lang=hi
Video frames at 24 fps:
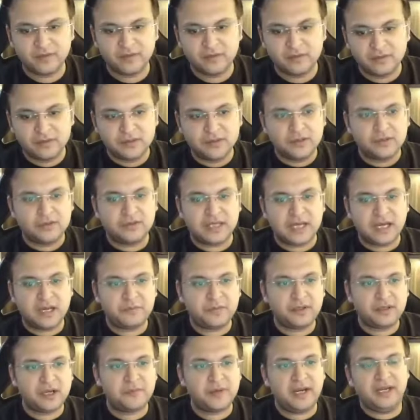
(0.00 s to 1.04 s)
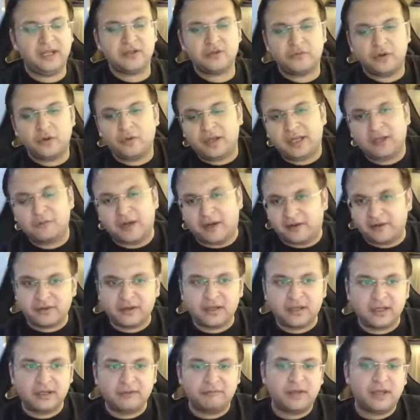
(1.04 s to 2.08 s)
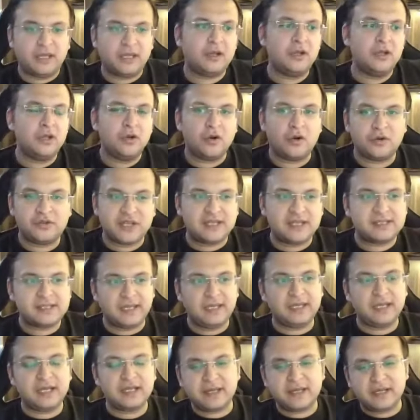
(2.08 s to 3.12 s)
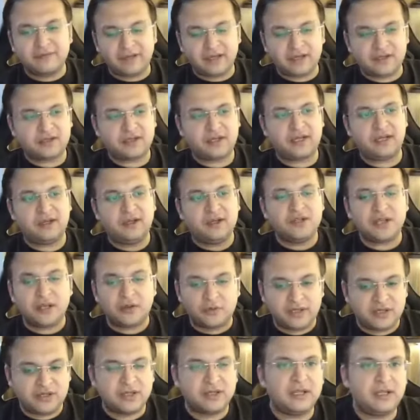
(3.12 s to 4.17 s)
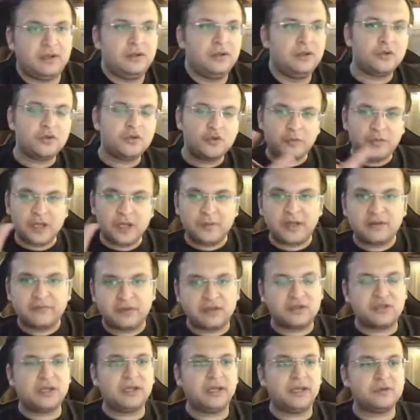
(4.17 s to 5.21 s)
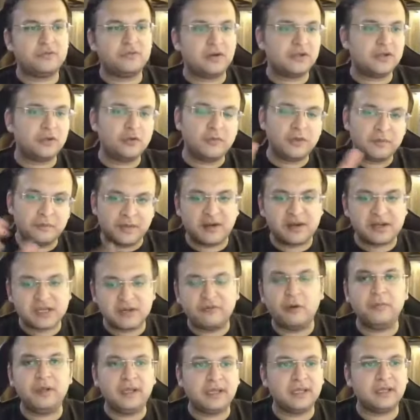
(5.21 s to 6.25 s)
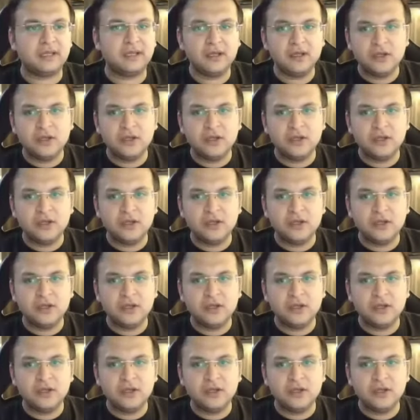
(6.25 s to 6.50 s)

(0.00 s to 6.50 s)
तो यहाँ पर हम आइडिया जो फॉलो करेंगे मैट्रिक्स की करेंगे है ना और चाहे स्केलिंग है चाहे रिफ्लेक्शन है चाहे रोटेशन है तो जो भी हमारा फंक्शन है उस फंक्शन को एक मैट्रिक्स के फॉर्म में लिखेंगे